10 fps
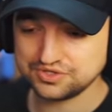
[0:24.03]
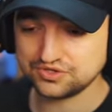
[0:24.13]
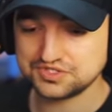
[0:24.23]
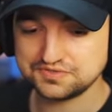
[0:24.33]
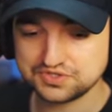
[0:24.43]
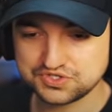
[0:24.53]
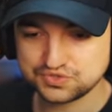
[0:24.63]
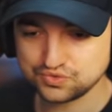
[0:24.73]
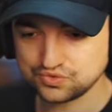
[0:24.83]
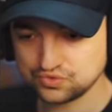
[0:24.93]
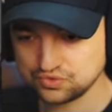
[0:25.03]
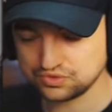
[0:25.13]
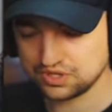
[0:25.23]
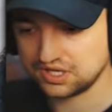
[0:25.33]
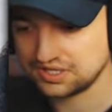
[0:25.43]
od
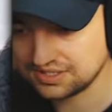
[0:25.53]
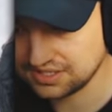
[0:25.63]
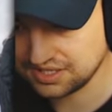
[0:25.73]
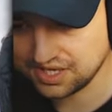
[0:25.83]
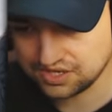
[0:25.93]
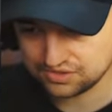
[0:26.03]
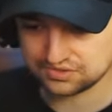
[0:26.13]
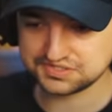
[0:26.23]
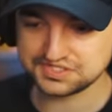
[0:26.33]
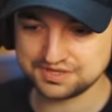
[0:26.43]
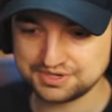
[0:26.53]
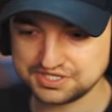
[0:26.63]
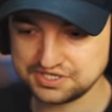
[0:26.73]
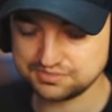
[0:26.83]
zwiastunu e, takiego cinematic